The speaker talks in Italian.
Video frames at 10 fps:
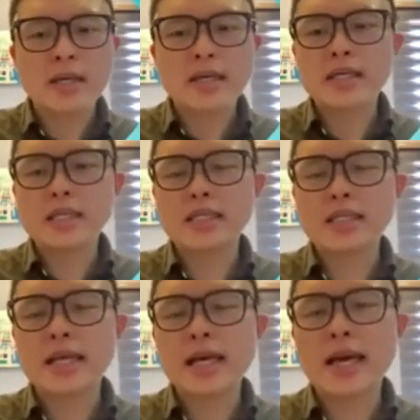eh, di
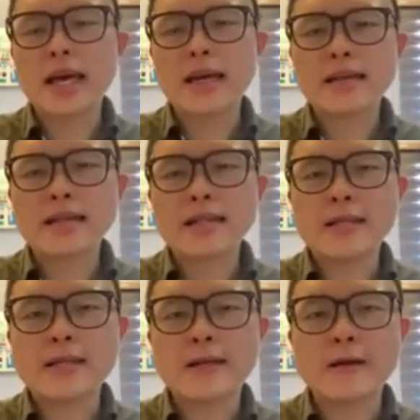ciò che stiamo
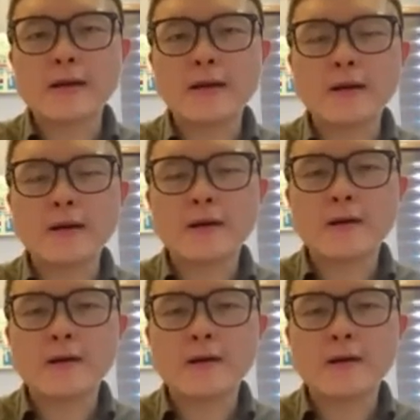ingerendo.